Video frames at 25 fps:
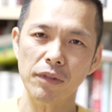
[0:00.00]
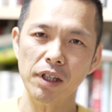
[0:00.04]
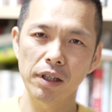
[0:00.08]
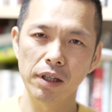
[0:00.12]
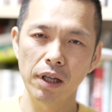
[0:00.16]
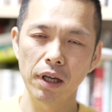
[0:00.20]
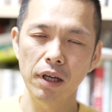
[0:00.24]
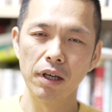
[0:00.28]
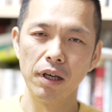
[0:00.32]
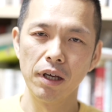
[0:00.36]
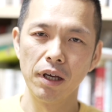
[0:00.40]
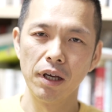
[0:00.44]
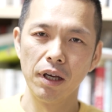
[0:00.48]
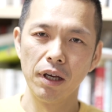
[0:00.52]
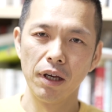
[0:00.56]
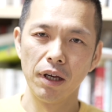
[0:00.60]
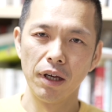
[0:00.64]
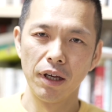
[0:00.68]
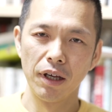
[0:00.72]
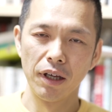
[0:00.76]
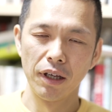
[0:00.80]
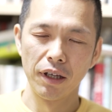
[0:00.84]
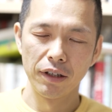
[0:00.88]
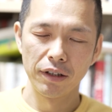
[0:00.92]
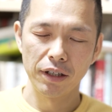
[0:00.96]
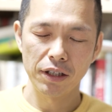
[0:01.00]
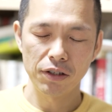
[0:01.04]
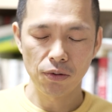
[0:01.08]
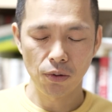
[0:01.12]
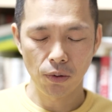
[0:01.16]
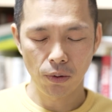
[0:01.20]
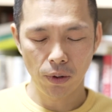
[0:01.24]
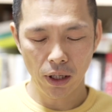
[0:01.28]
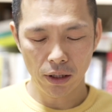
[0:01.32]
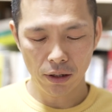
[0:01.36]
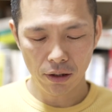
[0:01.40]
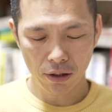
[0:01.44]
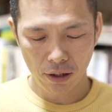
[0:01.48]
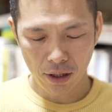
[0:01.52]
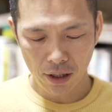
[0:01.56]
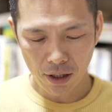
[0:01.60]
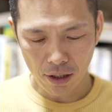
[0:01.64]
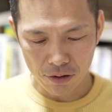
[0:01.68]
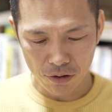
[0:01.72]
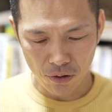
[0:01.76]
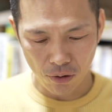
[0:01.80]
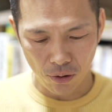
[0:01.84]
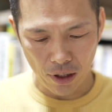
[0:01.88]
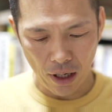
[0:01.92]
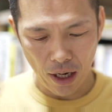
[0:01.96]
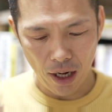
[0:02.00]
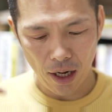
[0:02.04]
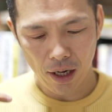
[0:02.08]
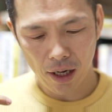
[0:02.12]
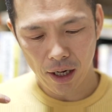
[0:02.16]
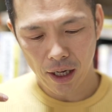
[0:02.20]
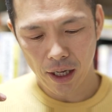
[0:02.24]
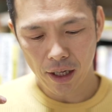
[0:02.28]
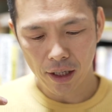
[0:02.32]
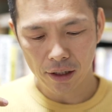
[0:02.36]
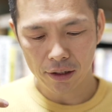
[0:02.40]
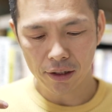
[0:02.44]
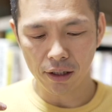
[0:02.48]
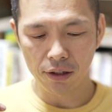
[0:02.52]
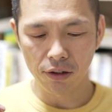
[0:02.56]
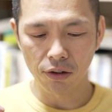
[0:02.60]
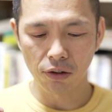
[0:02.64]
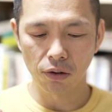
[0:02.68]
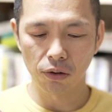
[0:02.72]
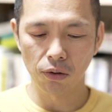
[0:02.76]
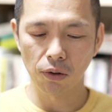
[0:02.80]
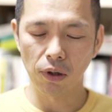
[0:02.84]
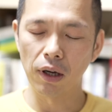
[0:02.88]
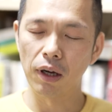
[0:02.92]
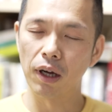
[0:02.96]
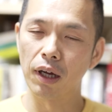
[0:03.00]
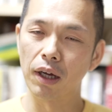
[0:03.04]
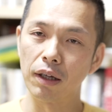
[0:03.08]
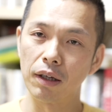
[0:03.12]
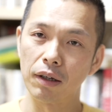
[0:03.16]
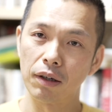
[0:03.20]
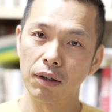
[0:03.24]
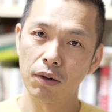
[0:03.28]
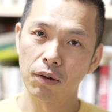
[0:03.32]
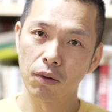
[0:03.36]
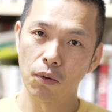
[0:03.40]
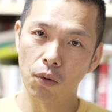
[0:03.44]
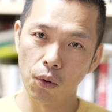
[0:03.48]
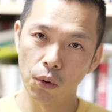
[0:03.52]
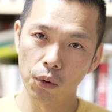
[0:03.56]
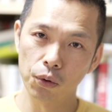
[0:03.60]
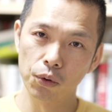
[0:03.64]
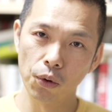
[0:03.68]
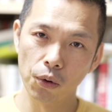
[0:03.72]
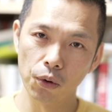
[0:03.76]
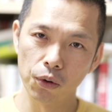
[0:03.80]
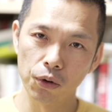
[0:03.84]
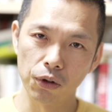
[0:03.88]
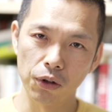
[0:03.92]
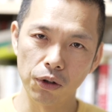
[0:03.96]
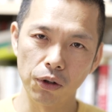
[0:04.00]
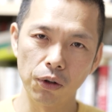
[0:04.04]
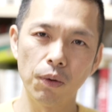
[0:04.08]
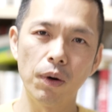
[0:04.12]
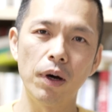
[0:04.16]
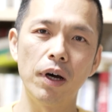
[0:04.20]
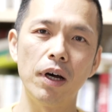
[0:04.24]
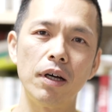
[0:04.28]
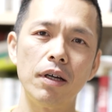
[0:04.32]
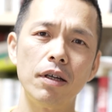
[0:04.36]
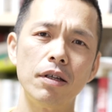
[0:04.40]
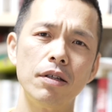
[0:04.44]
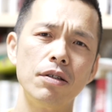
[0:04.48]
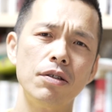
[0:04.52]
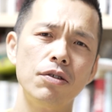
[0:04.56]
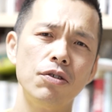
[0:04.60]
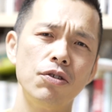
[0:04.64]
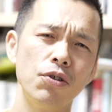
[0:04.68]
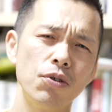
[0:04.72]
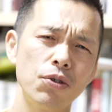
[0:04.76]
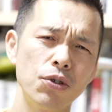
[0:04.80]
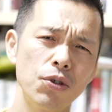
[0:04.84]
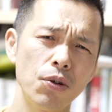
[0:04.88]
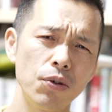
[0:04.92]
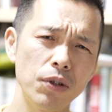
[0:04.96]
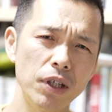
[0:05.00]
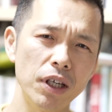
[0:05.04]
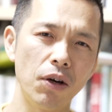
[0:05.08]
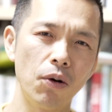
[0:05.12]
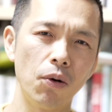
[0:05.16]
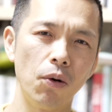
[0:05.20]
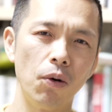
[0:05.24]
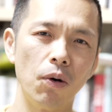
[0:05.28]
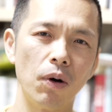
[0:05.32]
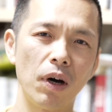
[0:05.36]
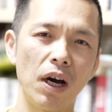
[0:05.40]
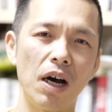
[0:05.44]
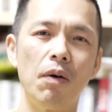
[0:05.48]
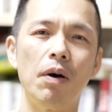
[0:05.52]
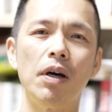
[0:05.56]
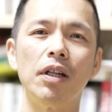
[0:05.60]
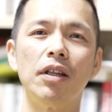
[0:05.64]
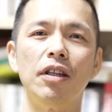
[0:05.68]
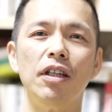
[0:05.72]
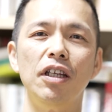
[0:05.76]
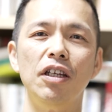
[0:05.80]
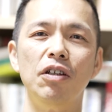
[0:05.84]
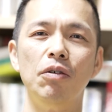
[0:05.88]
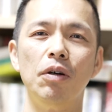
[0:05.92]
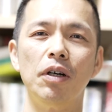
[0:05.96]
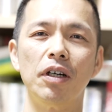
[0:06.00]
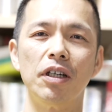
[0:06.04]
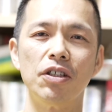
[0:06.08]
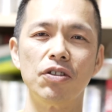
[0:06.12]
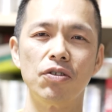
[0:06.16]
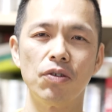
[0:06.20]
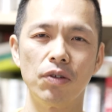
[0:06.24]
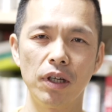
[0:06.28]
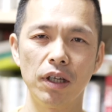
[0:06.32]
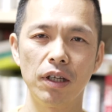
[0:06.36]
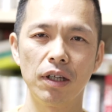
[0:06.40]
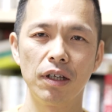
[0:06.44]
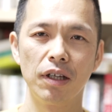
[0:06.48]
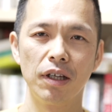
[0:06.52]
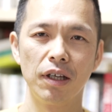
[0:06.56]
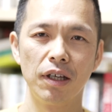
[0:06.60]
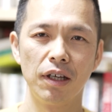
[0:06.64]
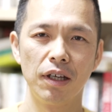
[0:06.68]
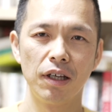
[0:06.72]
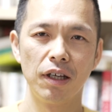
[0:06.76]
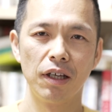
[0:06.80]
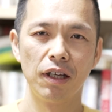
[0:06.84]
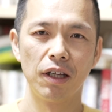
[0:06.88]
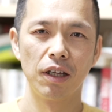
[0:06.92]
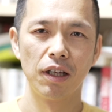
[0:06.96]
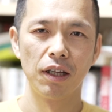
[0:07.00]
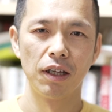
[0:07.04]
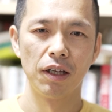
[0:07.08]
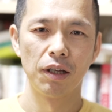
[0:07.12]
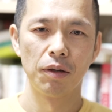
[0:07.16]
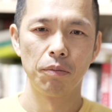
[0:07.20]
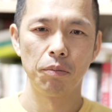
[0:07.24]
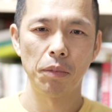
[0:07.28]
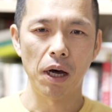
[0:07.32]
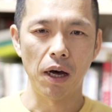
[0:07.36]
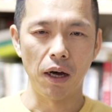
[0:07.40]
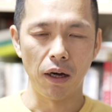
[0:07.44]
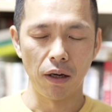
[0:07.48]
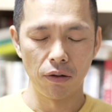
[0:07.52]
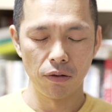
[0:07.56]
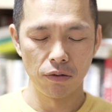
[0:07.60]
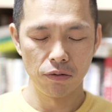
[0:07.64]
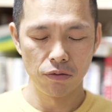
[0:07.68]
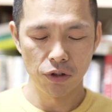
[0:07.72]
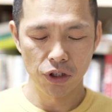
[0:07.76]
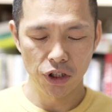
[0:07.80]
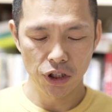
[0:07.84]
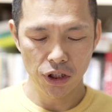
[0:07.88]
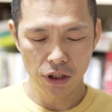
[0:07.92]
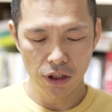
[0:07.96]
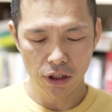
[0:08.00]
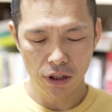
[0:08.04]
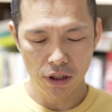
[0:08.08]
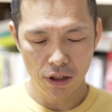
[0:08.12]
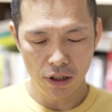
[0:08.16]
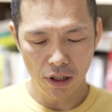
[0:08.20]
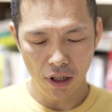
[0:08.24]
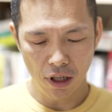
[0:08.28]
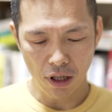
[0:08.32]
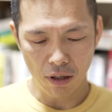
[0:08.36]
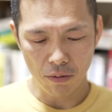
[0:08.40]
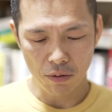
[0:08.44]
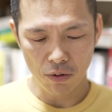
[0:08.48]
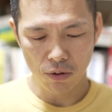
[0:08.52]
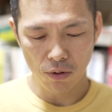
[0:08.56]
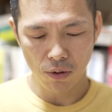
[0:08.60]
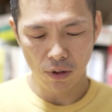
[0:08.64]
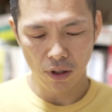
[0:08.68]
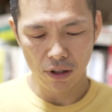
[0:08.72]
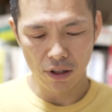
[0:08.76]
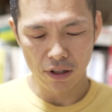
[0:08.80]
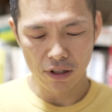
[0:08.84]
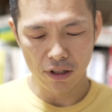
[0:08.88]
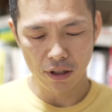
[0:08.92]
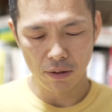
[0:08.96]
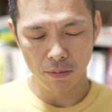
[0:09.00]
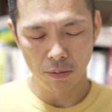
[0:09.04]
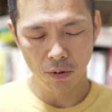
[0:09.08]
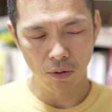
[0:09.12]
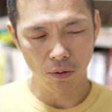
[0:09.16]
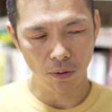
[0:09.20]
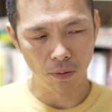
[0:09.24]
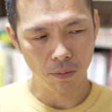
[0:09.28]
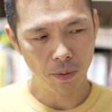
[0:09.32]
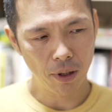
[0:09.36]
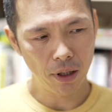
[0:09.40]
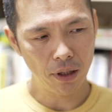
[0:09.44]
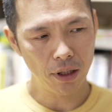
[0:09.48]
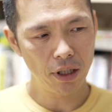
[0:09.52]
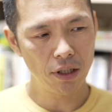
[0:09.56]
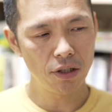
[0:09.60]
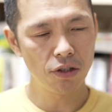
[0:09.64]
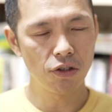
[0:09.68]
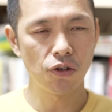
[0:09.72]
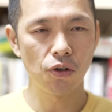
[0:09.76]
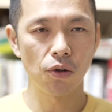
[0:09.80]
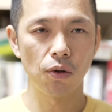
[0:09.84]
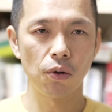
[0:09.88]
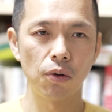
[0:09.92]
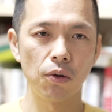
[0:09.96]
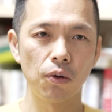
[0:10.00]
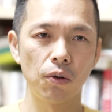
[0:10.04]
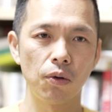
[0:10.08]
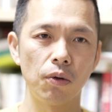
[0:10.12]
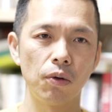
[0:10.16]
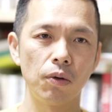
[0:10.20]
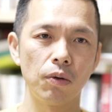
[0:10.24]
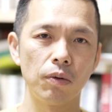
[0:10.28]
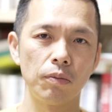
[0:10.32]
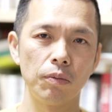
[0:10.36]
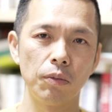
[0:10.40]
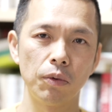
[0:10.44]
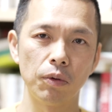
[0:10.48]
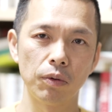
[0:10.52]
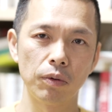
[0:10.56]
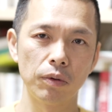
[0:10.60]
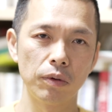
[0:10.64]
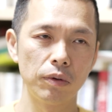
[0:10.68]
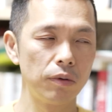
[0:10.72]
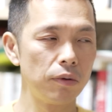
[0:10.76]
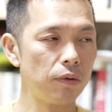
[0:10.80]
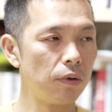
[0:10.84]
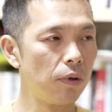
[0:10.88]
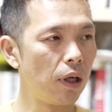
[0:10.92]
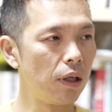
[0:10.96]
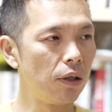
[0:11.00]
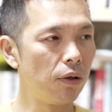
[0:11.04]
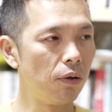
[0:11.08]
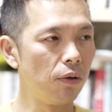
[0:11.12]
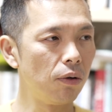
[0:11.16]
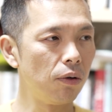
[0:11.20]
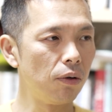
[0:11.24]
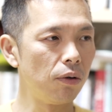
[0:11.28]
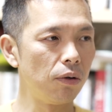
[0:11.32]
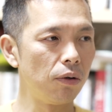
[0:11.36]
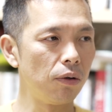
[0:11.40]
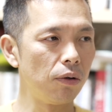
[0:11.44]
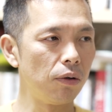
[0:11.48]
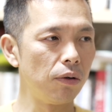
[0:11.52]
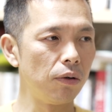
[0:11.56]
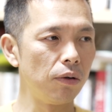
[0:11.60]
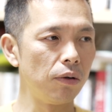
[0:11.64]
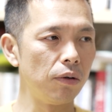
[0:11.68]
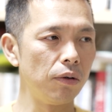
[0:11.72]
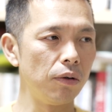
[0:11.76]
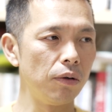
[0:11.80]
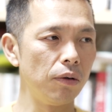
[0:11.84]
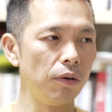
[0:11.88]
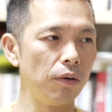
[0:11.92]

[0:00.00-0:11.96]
ね、でそうやってその考え方とか行動っていうのは徐々にこう変わっていくわけですよね。まあ、うちなんかもそうなんですけども、まあ、年商もあの